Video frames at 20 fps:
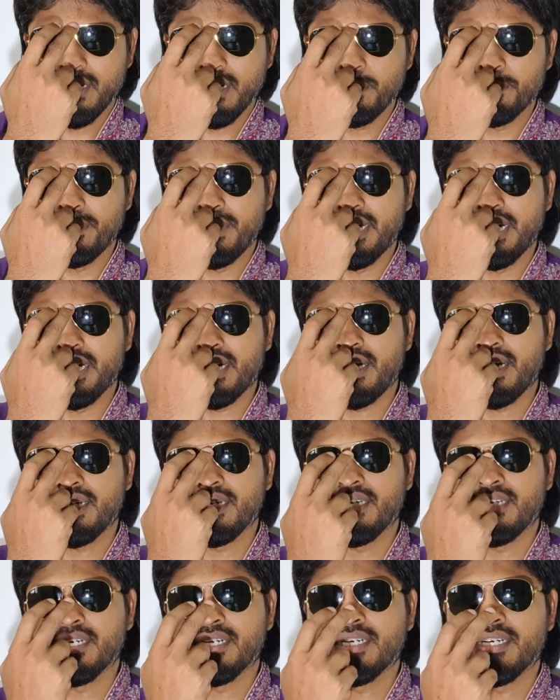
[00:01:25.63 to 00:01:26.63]
நம்ம
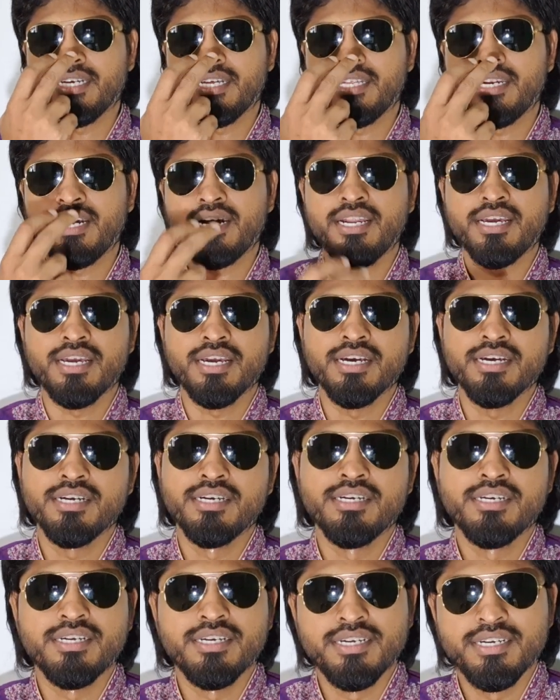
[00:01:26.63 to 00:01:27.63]
நாட்டில் இருக்குது அதனால்
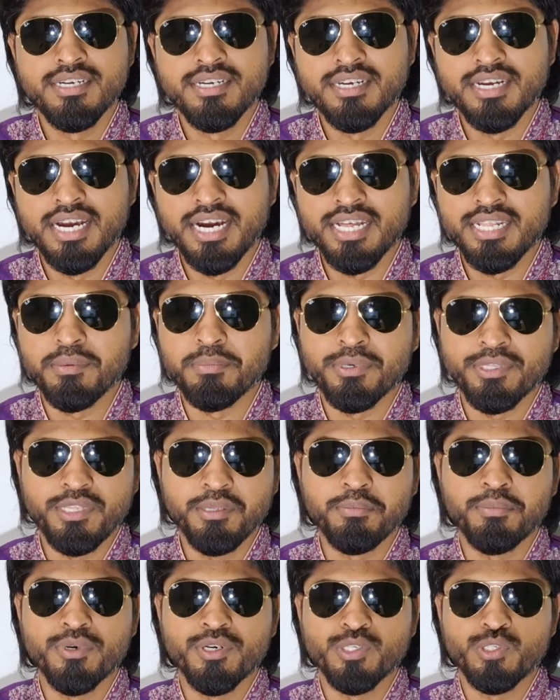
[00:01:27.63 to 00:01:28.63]
அதை
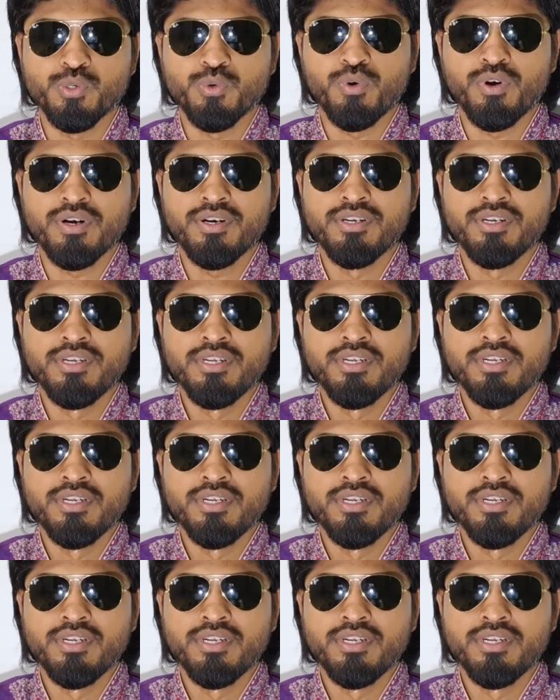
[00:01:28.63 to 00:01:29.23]
பற்றி பேசுவோம்